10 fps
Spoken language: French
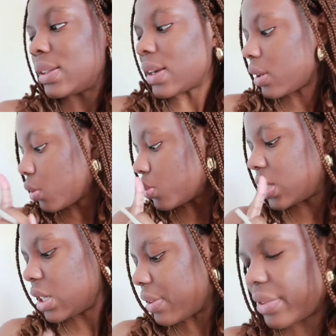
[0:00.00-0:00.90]
Et d'ailleurs
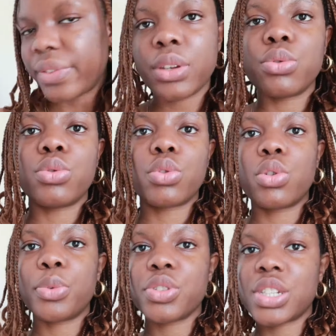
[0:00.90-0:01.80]
aussi j'avais fait une
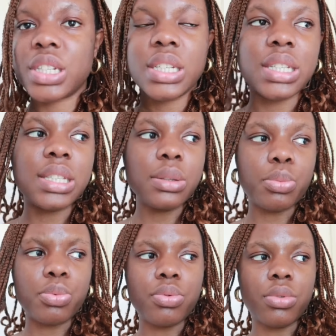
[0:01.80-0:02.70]
commande In
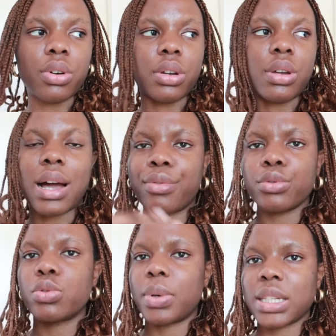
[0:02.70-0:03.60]
pour euh,
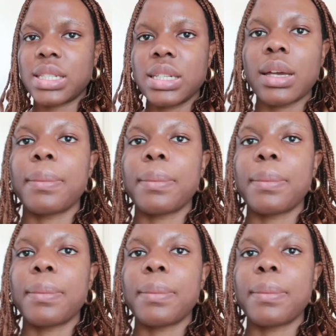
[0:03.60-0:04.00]
avant de partir